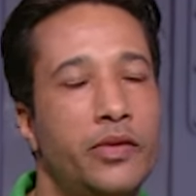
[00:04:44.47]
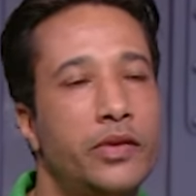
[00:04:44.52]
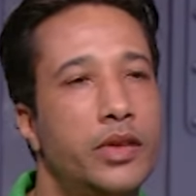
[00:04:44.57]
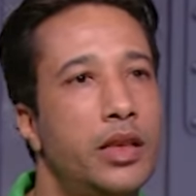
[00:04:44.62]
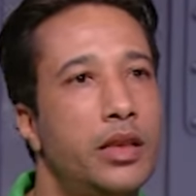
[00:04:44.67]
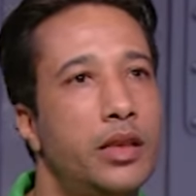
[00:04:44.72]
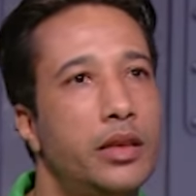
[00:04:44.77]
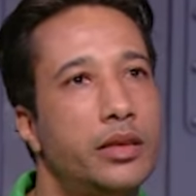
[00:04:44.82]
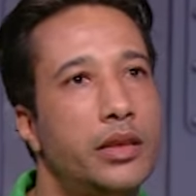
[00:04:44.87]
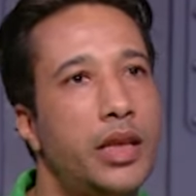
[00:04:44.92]

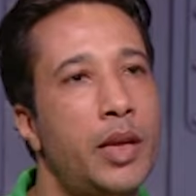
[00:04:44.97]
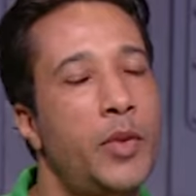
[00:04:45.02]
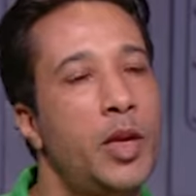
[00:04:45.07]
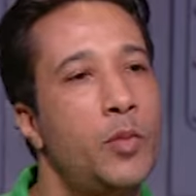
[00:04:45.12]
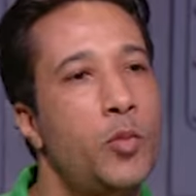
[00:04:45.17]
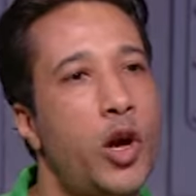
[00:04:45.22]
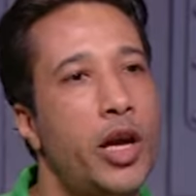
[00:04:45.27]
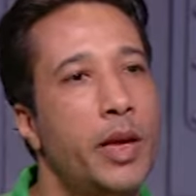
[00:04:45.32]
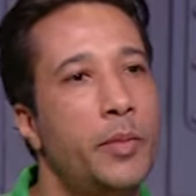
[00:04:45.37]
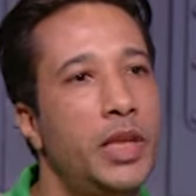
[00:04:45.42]
افضل
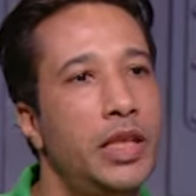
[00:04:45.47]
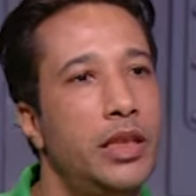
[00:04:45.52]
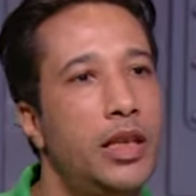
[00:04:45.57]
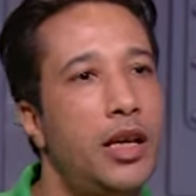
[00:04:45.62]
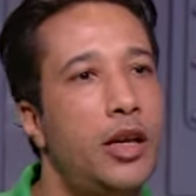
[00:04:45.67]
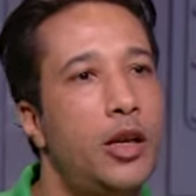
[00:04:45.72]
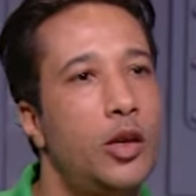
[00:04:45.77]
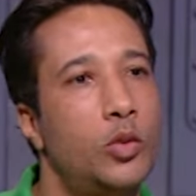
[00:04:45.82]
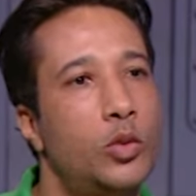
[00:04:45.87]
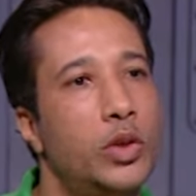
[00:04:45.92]
ثمان
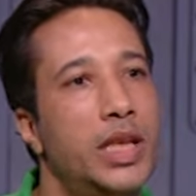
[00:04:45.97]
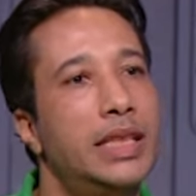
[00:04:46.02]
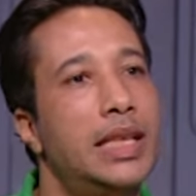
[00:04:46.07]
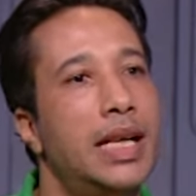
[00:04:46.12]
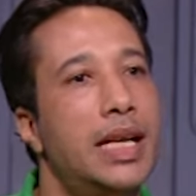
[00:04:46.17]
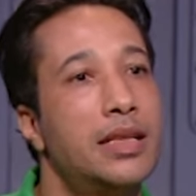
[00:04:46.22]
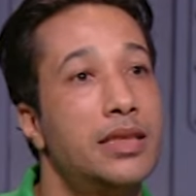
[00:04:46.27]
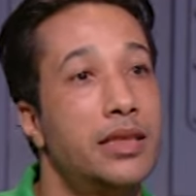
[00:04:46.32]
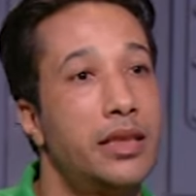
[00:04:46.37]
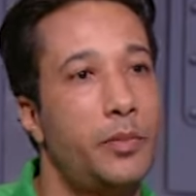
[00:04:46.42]
مهاجمين
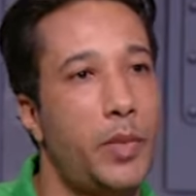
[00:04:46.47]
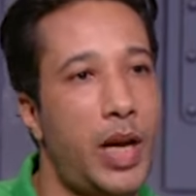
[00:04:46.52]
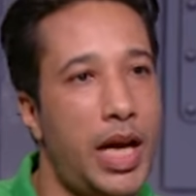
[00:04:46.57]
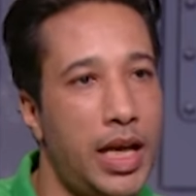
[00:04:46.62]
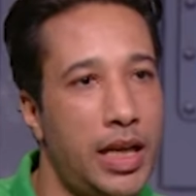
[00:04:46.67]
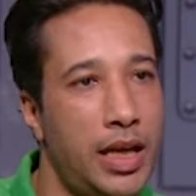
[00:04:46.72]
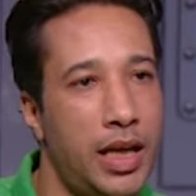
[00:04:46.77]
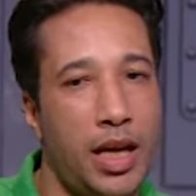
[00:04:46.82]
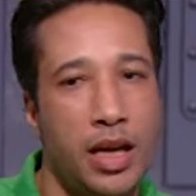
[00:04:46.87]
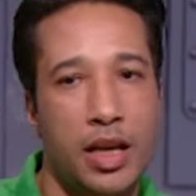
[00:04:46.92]
دخلوا نادي
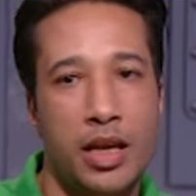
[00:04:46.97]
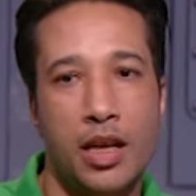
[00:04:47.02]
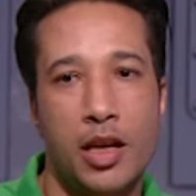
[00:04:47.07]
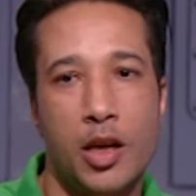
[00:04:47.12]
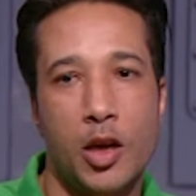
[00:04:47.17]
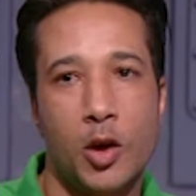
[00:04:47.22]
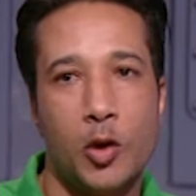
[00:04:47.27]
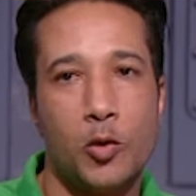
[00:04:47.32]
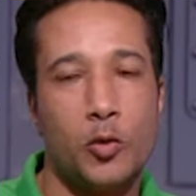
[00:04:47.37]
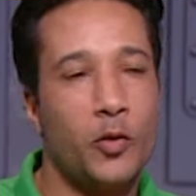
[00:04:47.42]
غزل
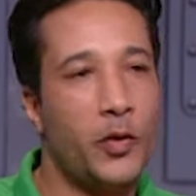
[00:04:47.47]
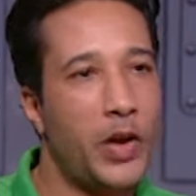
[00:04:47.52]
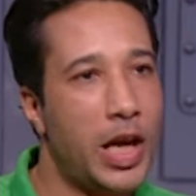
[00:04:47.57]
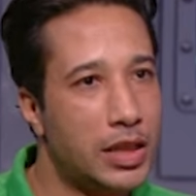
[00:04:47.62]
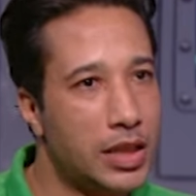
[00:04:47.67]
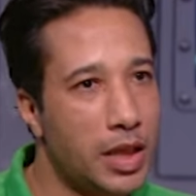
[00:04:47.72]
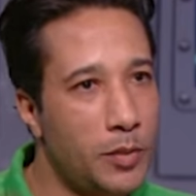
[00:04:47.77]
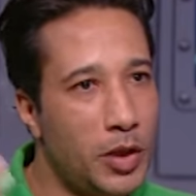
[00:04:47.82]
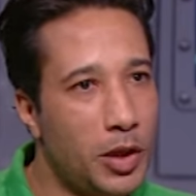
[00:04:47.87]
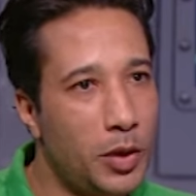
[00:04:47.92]
المحله
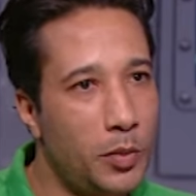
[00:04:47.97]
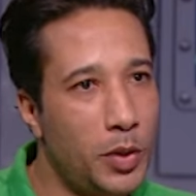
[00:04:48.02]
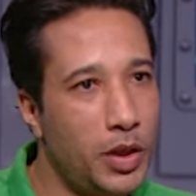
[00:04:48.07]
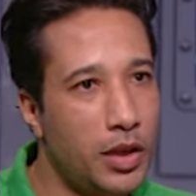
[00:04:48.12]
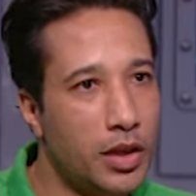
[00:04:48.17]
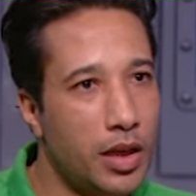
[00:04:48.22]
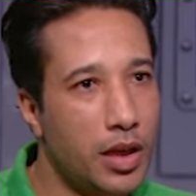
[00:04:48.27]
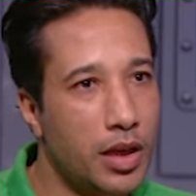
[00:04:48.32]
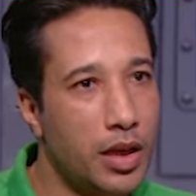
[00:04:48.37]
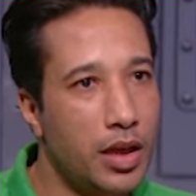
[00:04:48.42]
وفي
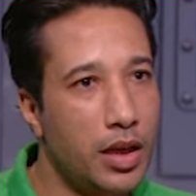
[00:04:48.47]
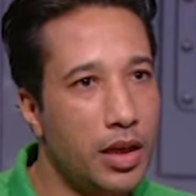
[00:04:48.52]
اسامي كبيره